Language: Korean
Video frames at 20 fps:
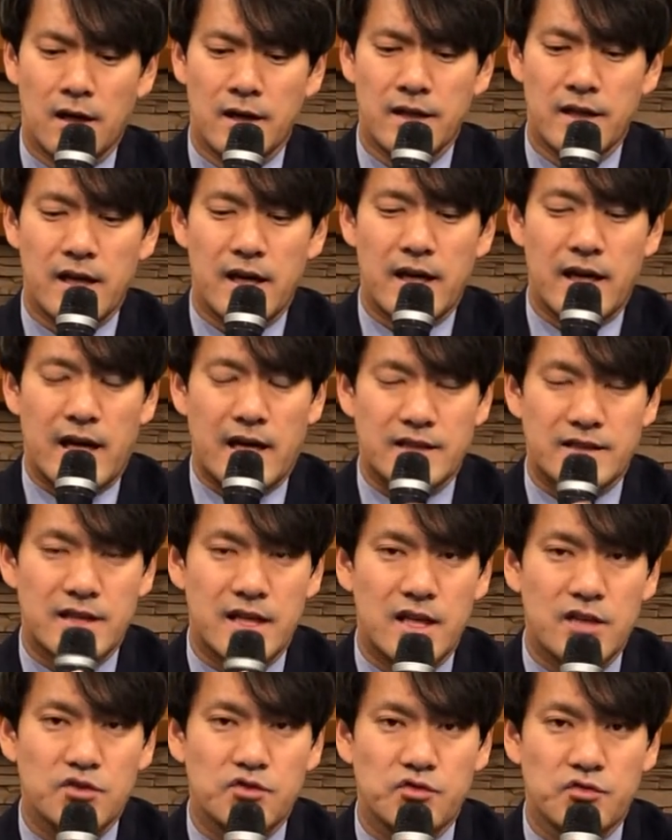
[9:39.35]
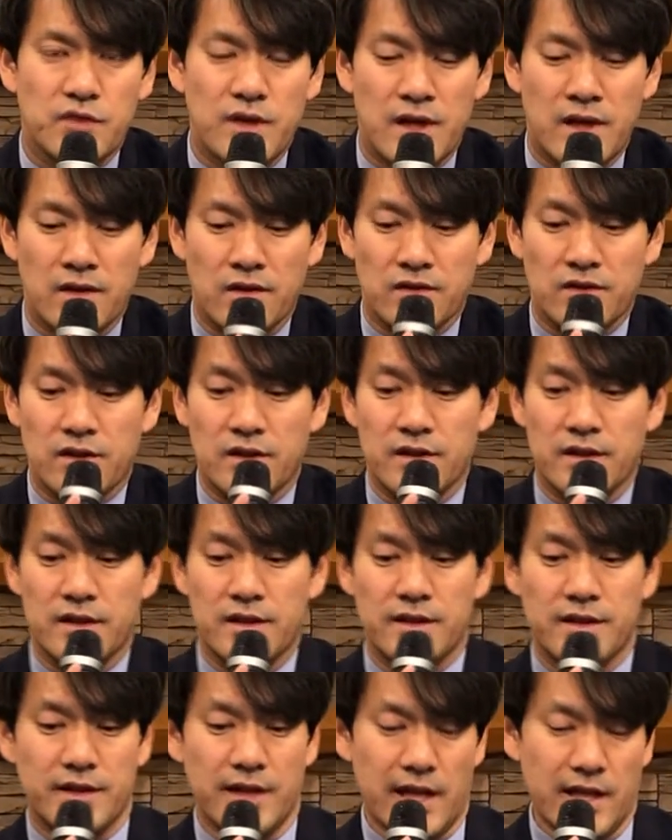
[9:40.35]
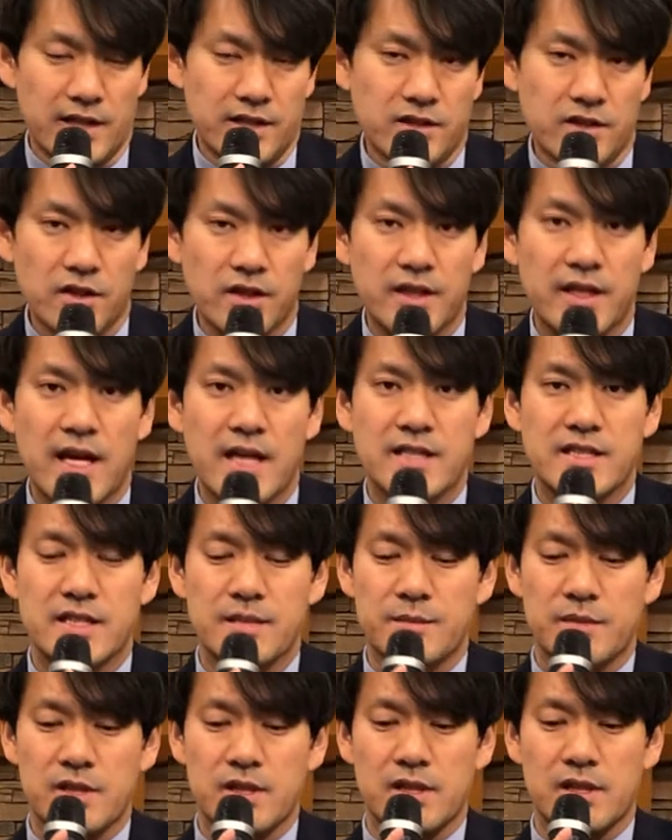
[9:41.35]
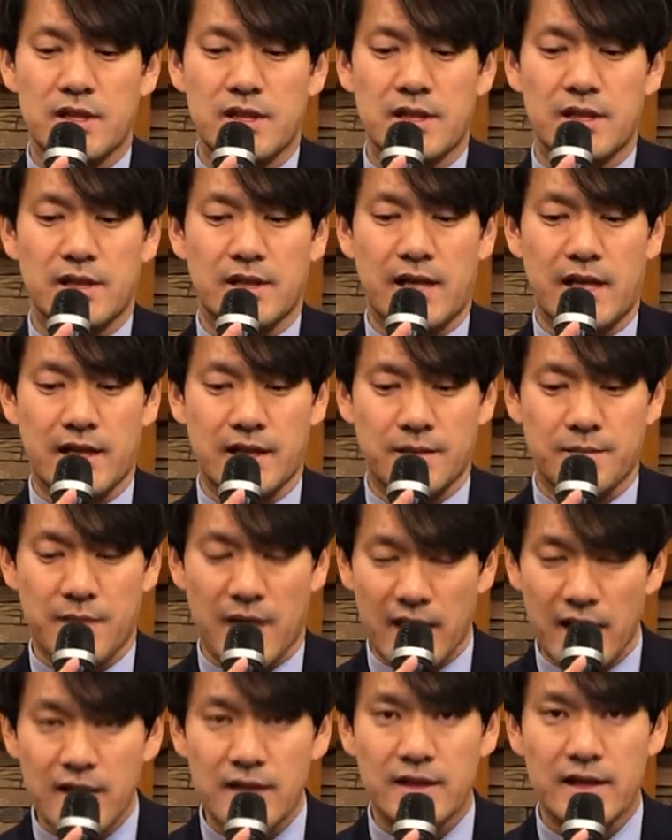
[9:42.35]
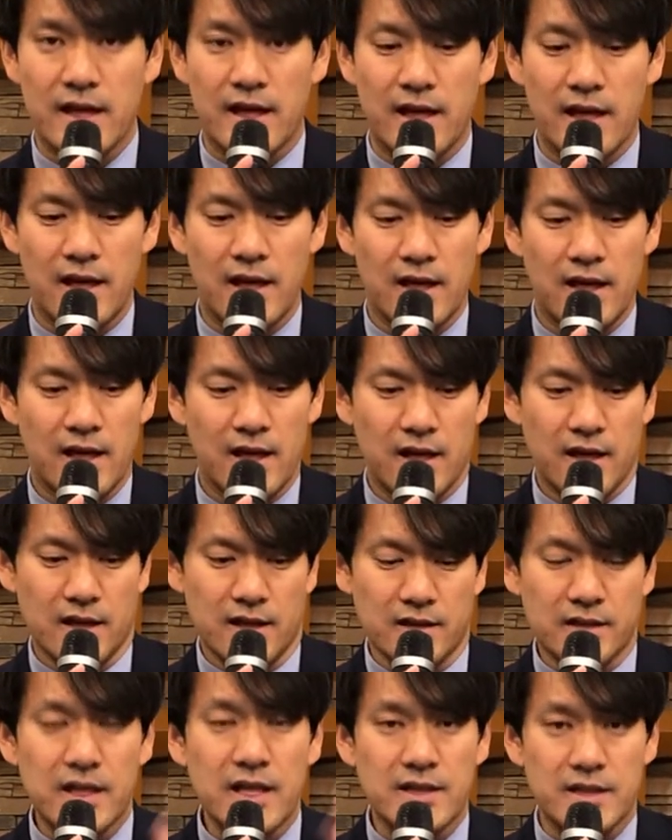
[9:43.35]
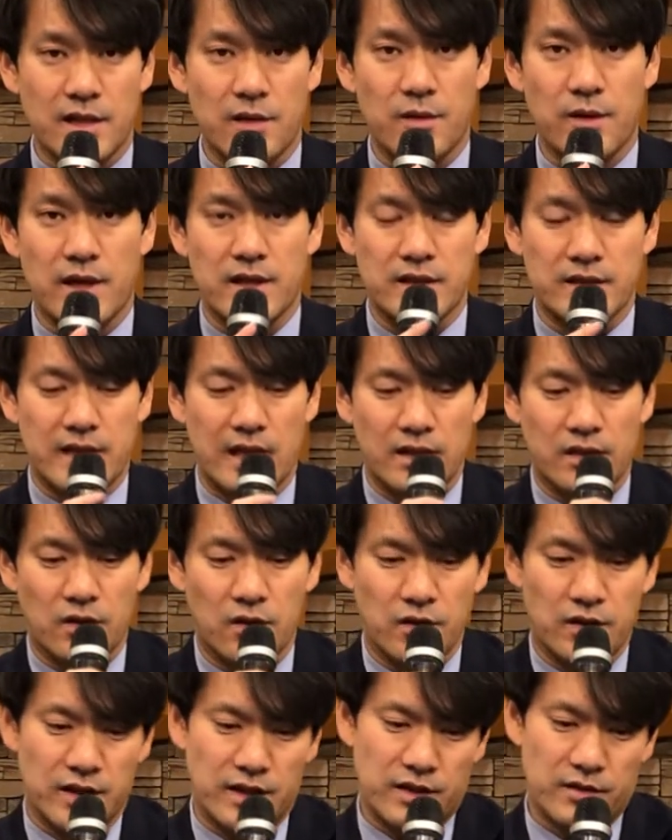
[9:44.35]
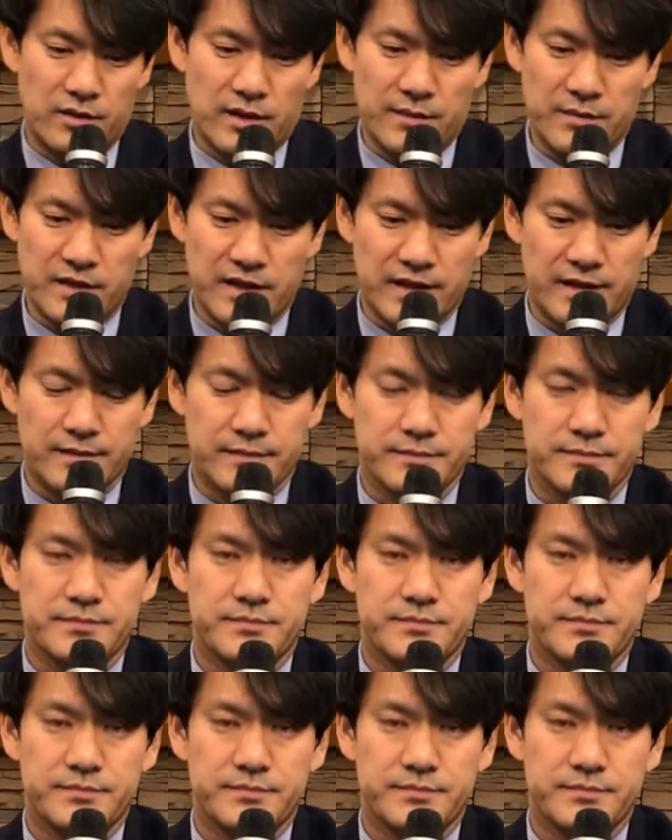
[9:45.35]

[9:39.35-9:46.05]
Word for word: 인간의 가장 중요한 어떤 내적인 핵심을 말할 때 그때 사용하는 단어이기도 합니다.